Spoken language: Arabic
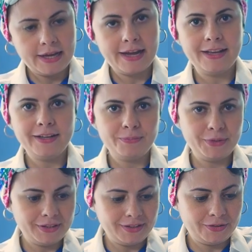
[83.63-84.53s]
على
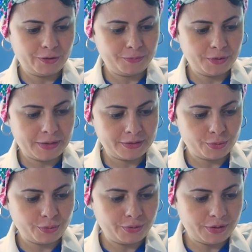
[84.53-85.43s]
البيض اللي ضربناه مع
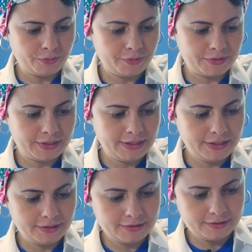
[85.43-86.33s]
السكر والفانيليا